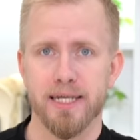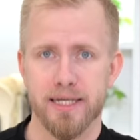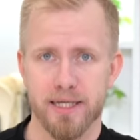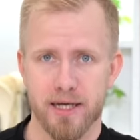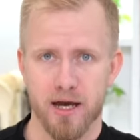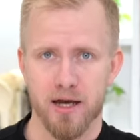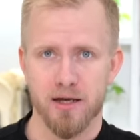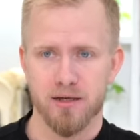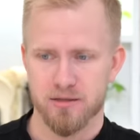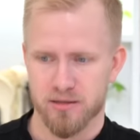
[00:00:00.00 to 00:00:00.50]
и
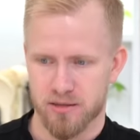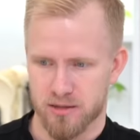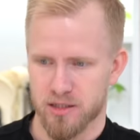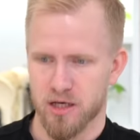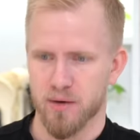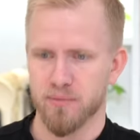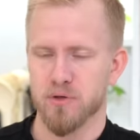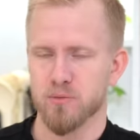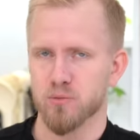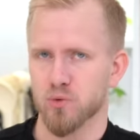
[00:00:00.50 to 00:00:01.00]
я
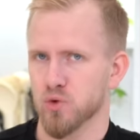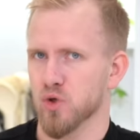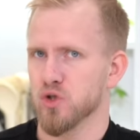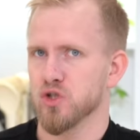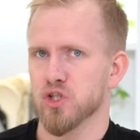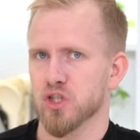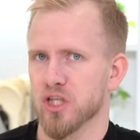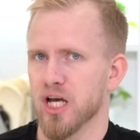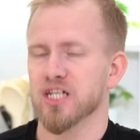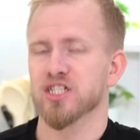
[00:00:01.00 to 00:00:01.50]
задам ему
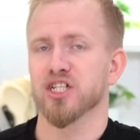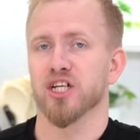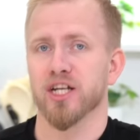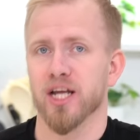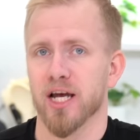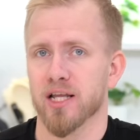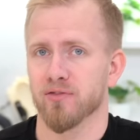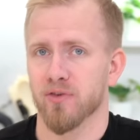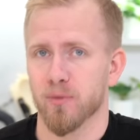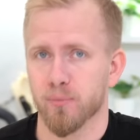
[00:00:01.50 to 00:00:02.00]
точно так же
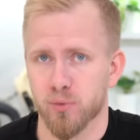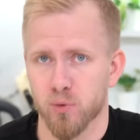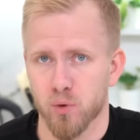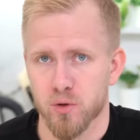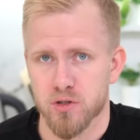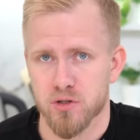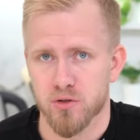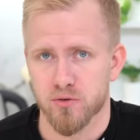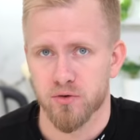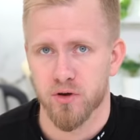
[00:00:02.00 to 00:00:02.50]
ряд
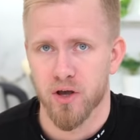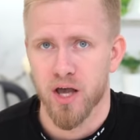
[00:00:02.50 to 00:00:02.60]
вопросов.